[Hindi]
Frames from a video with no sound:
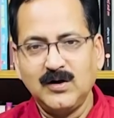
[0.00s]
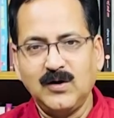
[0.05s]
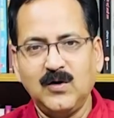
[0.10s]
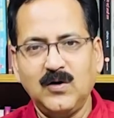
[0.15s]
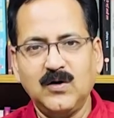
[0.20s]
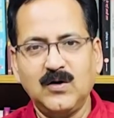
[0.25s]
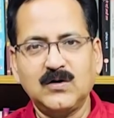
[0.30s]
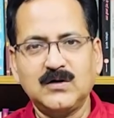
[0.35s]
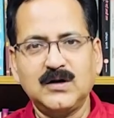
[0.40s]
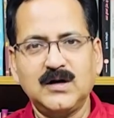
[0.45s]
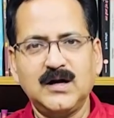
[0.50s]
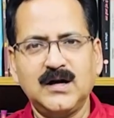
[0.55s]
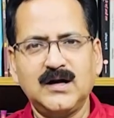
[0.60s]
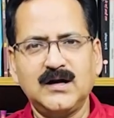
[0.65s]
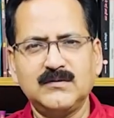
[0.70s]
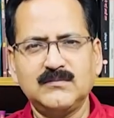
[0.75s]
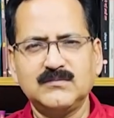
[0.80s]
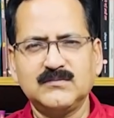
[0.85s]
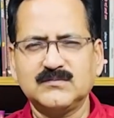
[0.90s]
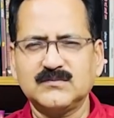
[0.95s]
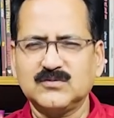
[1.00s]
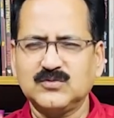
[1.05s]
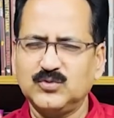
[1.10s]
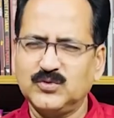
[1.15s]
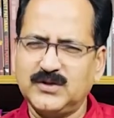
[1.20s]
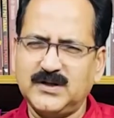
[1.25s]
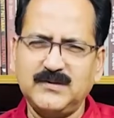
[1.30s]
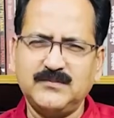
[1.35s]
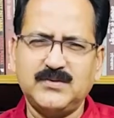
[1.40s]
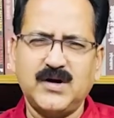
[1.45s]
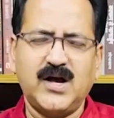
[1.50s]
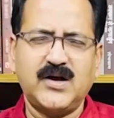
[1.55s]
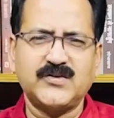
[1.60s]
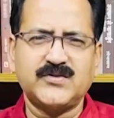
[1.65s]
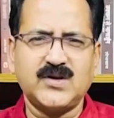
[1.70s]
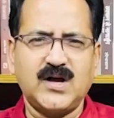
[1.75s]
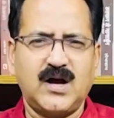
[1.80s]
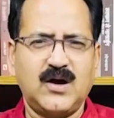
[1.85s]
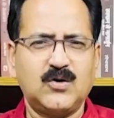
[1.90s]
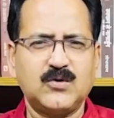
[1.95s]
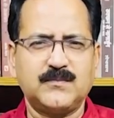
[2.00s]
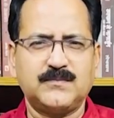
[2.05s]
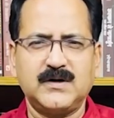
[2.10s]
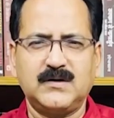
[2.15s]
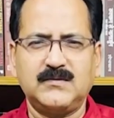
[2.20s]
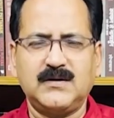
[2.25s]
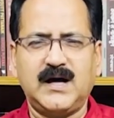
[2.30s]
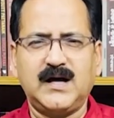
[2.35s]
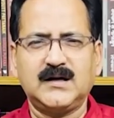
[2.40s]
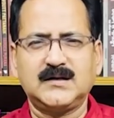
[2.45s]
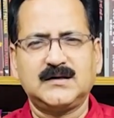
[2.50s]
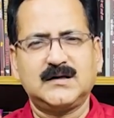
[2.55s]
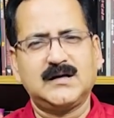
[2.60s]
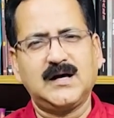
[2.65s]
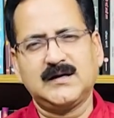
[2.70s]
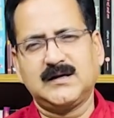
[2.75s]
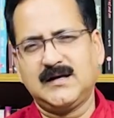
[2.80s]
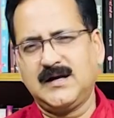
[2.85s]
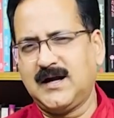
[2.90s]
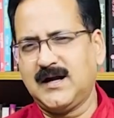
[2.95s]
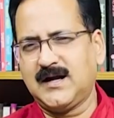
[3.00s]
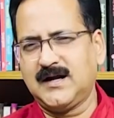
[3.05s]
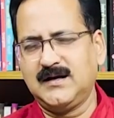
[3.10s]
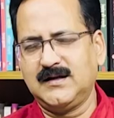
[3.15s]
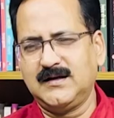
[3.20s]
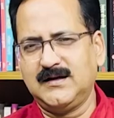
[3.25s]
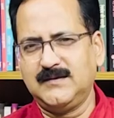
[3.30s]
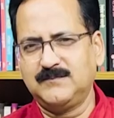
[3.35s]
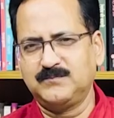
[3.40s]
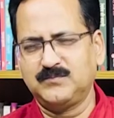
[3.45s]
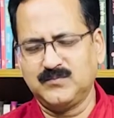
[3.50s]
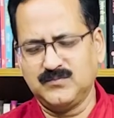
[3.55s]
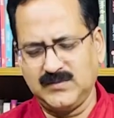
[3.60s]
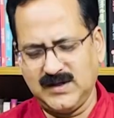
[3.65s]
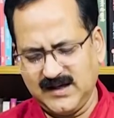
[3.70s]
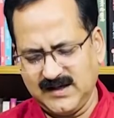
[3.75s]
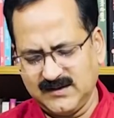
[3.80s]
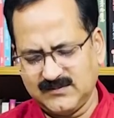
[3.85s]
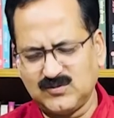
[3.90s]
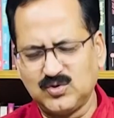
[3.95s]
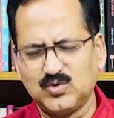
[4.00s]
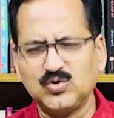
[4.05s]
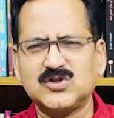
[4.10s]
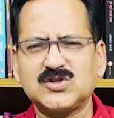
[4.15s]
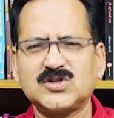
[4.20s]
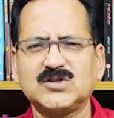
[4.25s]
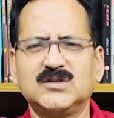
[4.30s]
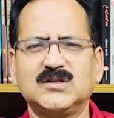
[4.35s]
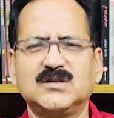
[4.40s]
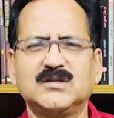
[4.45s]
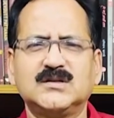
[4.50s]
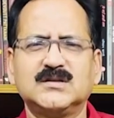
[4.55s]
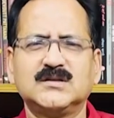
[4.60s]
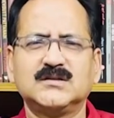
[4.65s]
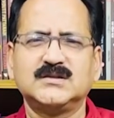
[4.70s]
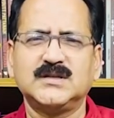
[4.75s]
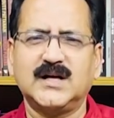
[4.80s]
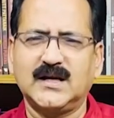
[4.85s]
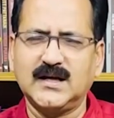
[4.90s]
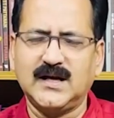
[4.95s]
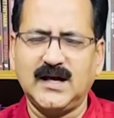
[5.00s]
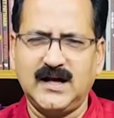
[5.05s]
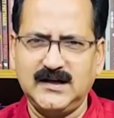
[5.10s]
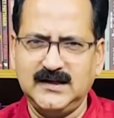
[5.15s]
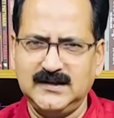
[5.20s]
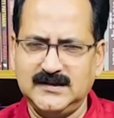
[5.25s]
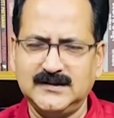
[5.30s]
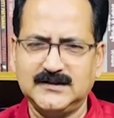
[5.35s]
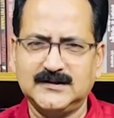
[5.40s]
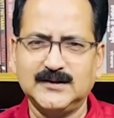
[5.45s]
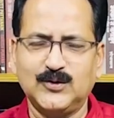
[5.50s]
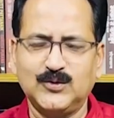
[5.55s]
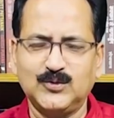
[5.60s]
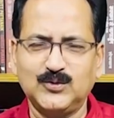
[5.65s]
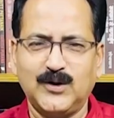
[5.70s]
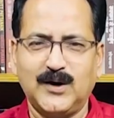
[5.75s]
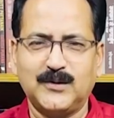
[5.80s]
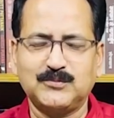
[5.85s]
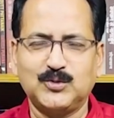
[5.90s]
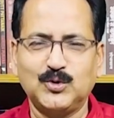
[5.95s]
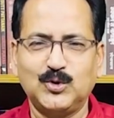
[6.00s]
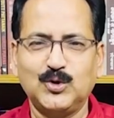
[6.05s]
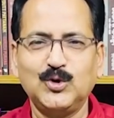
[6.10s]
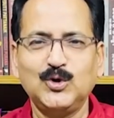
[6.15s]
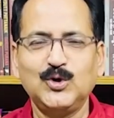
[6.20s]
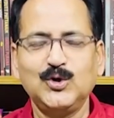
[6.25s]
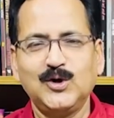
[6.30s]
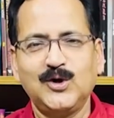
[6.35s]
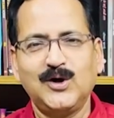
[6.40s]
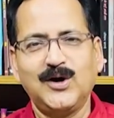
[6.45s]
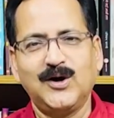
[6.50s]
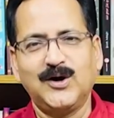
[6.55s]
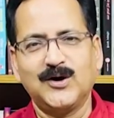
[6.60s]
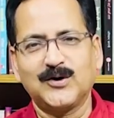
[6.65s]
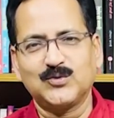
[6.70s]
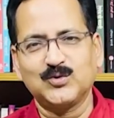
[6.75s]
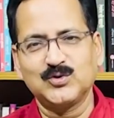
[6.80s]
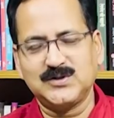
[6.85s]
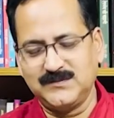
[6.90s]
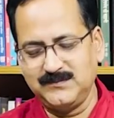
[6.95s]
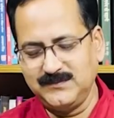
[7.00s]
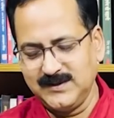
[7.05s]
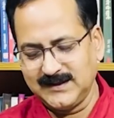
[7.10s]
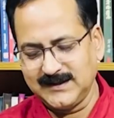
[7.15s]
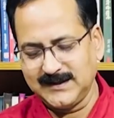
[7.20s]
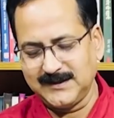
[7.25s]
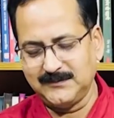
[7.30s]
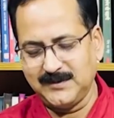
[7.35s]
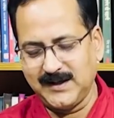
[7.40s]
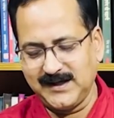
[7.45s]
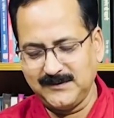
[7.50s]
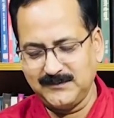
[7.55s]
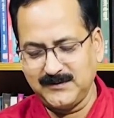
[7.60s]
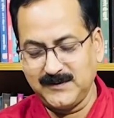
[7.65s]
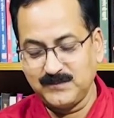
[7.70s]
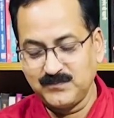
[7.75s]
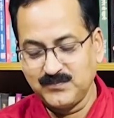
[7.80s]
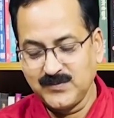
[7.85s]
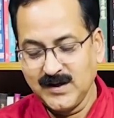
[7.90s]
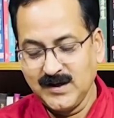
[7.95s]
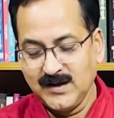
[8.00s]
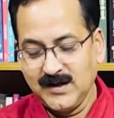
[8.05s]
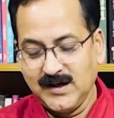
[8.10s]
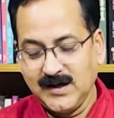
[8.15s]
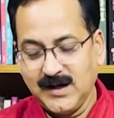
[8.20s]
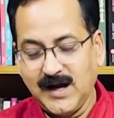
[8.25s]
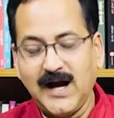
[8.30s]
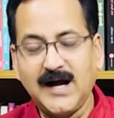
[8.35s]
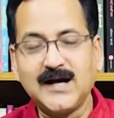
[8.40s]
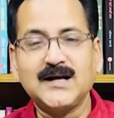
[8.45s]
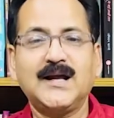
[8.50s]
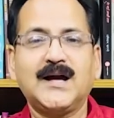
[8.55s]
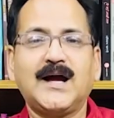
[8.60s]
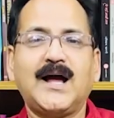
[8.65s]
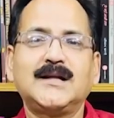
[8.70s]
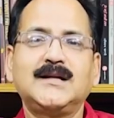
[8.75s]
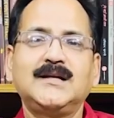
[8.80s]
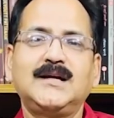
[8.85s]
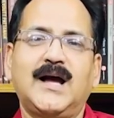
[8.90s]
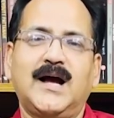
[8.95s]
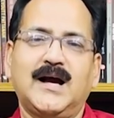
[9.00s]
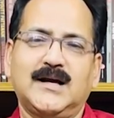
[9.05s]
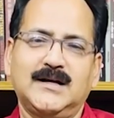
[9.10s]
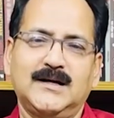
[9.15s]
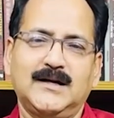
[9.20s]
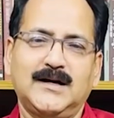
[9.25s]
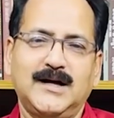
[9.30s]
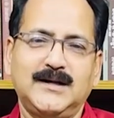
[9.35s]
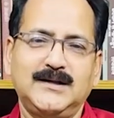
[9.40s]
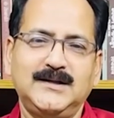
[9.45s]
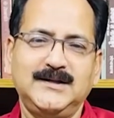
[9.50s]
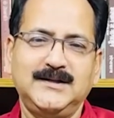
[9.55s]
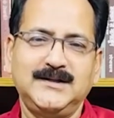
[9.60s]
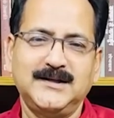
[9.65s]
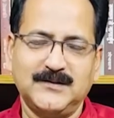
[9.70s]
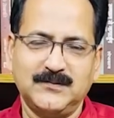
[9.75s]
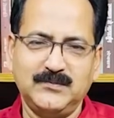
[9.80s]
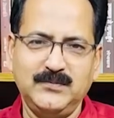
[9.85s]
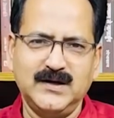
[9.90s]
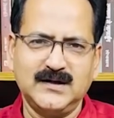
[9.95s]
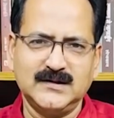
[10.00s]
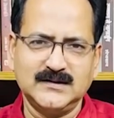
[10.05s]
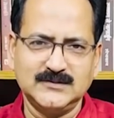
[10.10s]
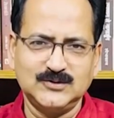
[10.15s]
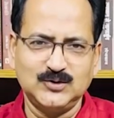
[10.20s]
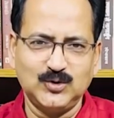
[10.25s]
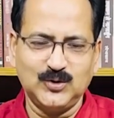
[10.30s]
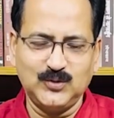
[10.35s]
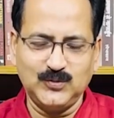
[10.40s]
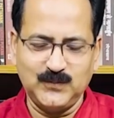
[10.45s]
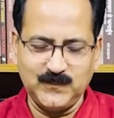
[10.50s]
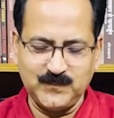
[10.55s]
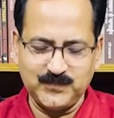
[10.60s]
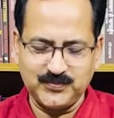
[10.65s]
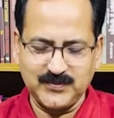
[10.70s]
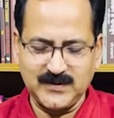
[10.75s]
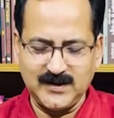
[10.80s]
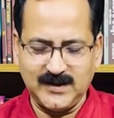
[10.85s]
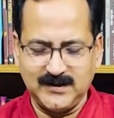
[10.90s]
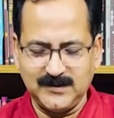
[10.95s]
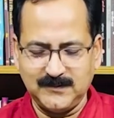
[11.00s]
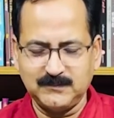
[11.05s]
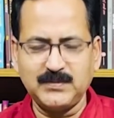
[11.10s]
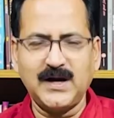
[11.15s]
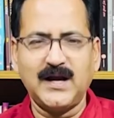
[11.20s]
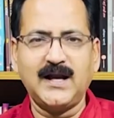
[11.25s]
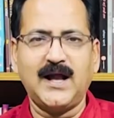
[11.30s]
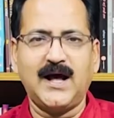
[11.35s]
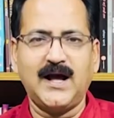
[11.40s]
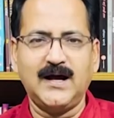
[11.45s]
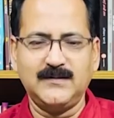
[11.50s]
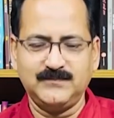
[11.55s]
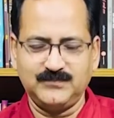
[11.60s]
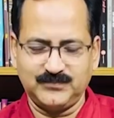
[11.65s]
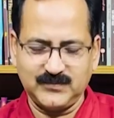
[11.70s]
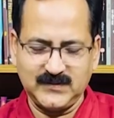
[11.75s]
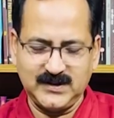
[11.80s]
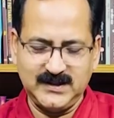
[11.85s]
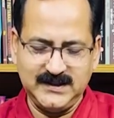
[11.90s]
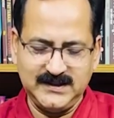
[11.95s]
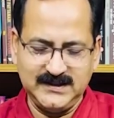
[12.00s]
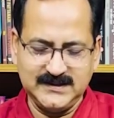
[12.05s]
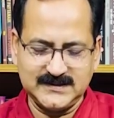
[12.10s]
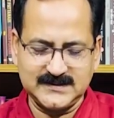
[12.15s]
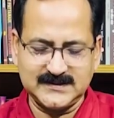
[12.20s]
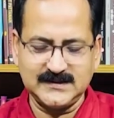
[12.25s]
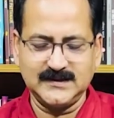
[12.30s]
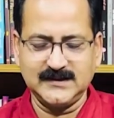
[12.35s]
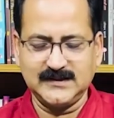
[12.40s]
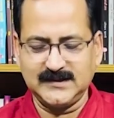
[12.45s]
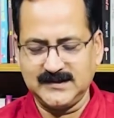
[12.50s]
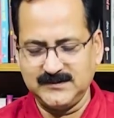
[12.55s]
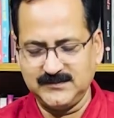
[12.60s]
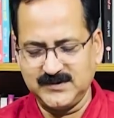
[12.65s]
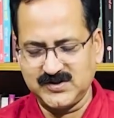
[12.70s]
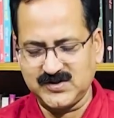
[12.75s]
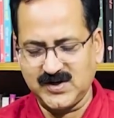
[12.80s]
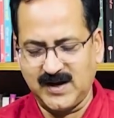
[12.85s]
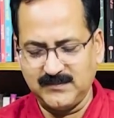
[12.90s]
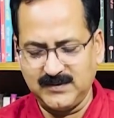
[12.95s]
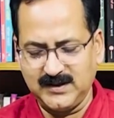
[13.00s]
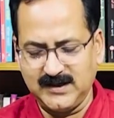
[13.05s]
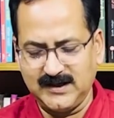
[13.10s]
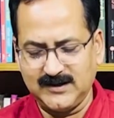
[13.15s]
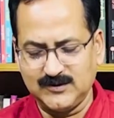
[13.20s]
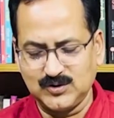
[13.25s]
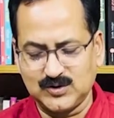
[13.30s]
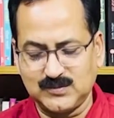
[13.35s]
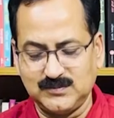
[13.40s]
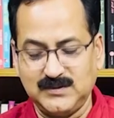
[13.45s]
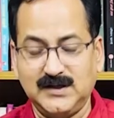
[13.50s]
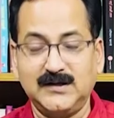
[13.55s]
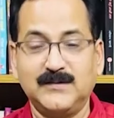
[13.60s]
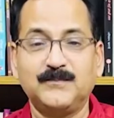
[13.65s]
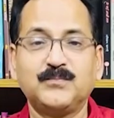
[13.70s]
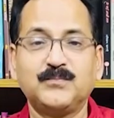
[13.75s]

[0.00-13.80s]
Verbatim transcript: और उनकी भाषा और प्रवाह का क्या कहना मैं कुछ जानकारी देता हूँ आपको कुछ व्यंग के बारे में आग लगा दी आग लगा दी यह व्यंग जो पहला ही संग्रह में शामिल है उसमें